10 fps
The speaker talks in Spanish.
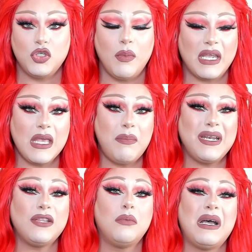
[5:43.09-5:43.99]
Yo me quedé
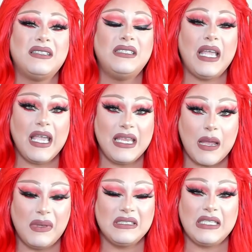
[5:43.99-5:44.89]
esperando más de
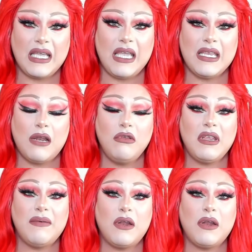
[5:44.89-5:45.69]
ella, pensé que ella lo iba a